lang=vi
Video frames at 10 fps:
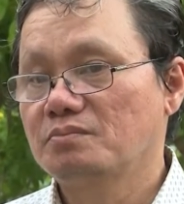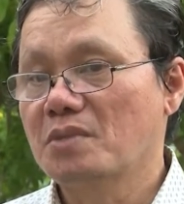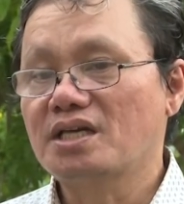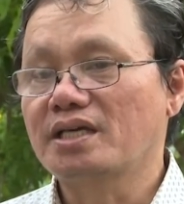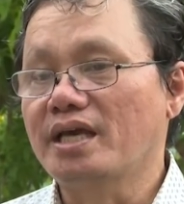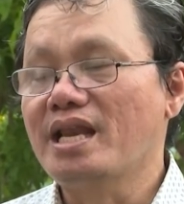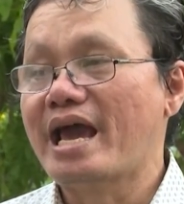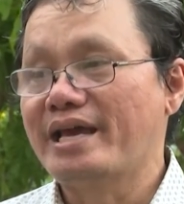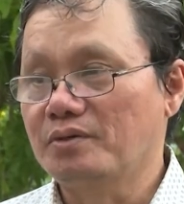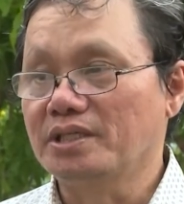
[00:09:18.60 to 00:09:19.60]
bất kể là
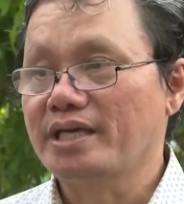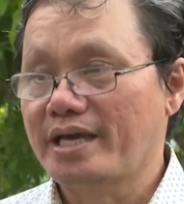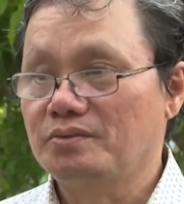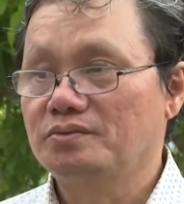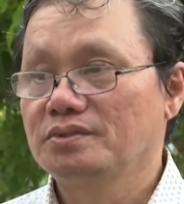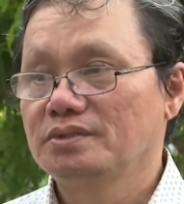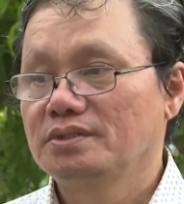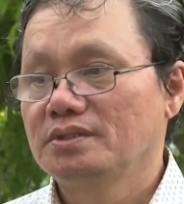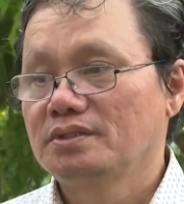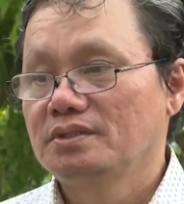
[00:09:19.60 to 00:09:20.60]
ai quảng cáo
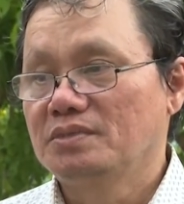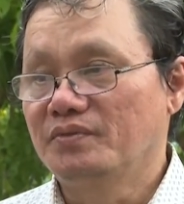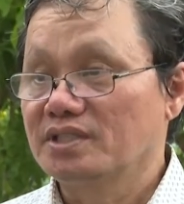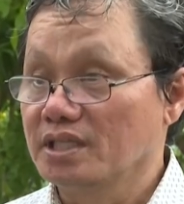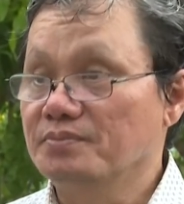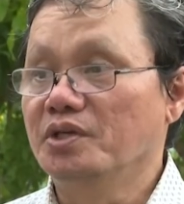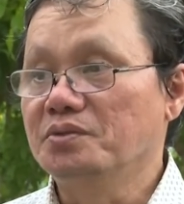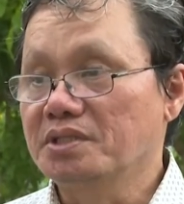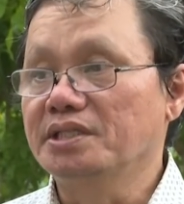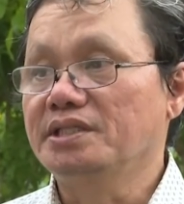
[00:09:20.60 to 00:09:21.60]
mình phải tìm
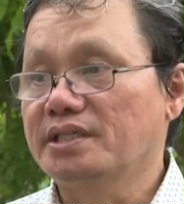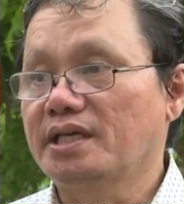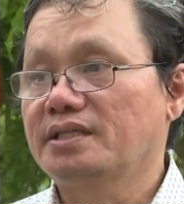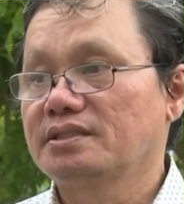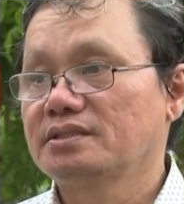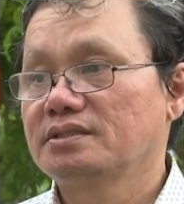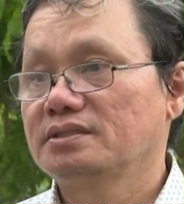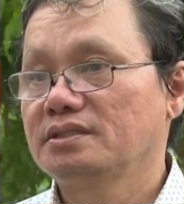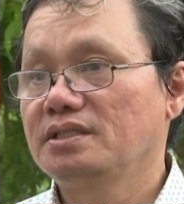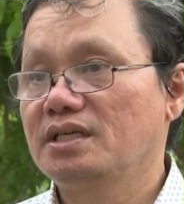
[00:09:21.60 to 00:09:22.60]
hiểu kỹ cái đã
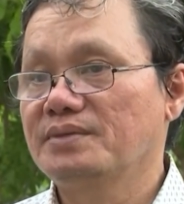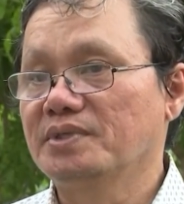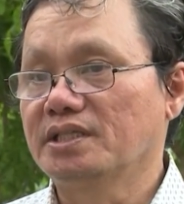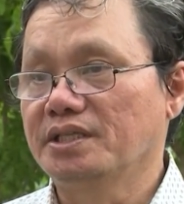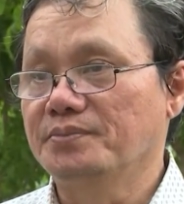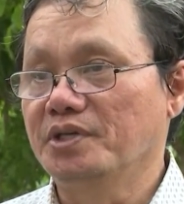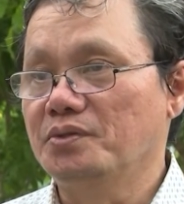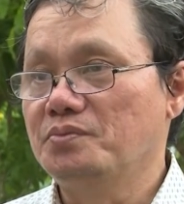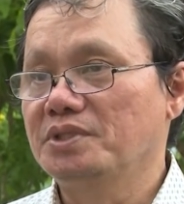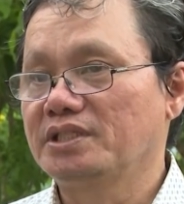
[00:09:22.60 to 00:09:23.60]
thứ nhất là mình tìm hiểu mình